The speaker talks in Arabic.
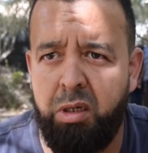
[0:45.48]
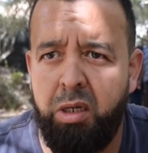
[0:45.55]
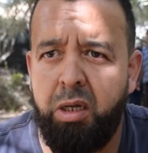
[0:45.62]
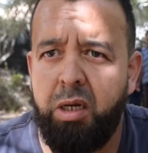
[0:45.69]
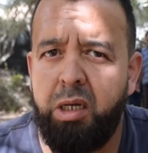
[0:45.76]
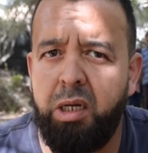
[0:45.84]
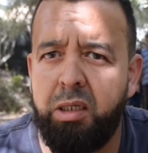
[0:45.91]

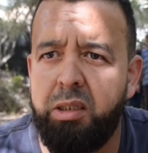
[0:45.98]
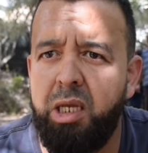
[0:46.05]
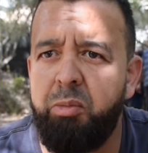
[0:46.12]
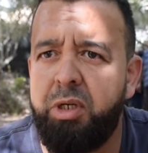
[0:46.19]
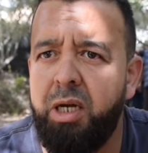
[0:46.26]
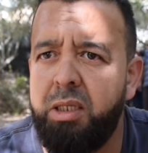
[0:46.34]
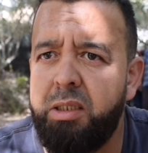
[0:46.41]
الخدام
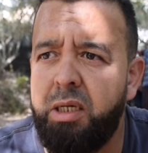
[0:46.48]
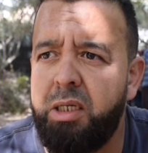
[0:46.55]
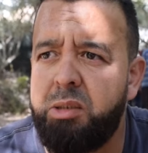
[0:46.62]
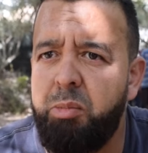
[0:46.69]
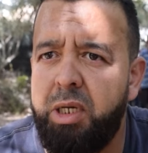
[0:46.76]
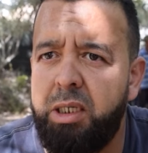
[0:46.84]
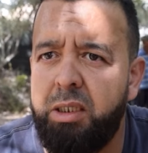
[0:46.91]
كان داير
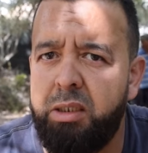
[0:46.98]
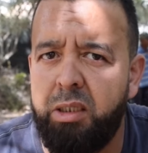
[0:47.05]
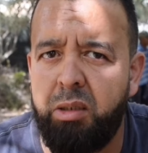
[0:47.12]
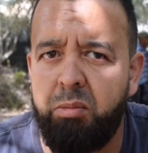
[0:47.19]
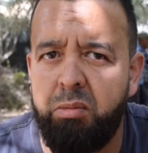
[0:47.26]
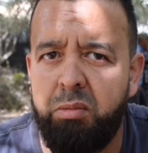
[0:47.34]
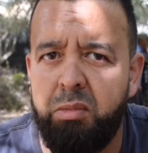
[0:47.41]
80
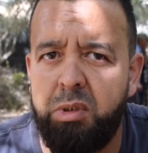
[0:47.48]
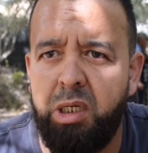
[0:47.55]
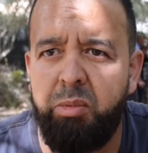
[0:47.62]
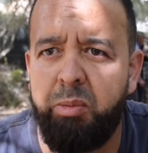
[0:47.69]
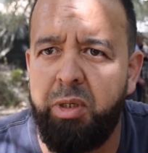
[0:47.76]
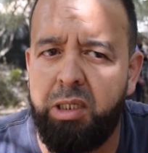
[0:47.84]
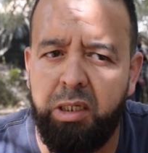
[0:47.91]
درهم دابا
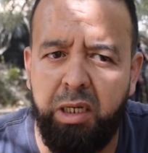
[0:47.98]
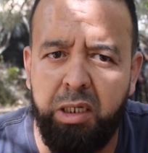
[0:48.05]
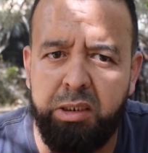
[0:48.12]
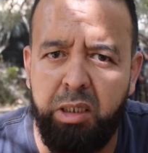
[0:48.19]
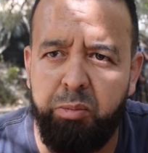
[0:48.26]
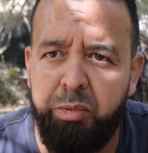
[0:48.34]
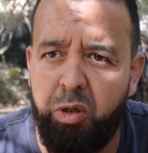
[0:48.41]
ما تلقاه حتى
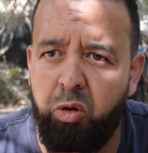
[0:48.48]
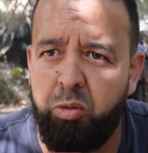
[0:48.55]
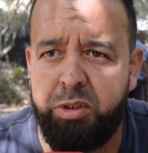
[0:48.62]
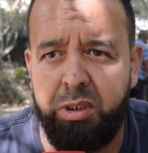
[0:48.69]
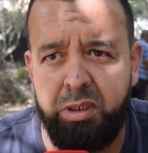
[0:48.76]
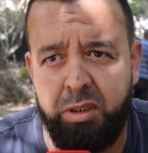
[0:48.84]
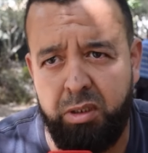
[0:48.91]
ب
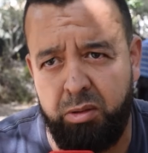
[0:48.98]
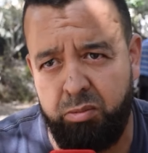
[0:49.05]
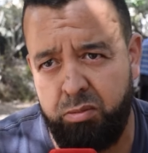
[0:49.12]
150 درهم